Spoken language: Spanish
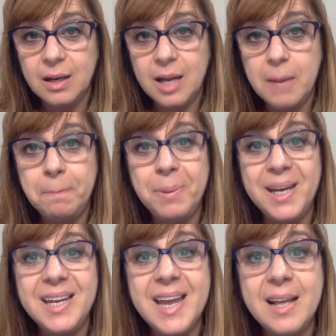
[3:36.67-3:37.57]

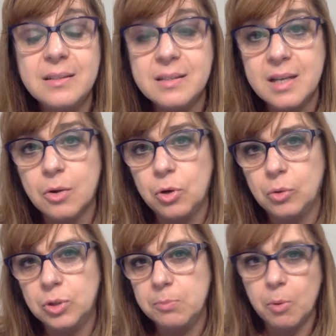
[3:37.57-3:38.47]
experiencia con
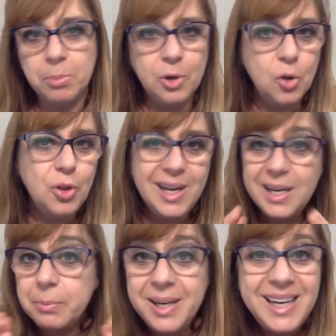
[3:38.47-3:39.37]
autismo, no de
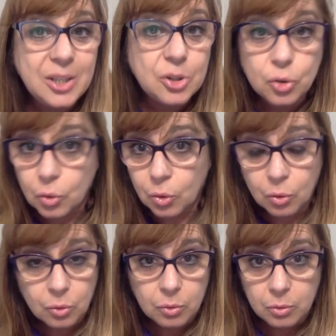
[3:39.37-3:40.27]
librito,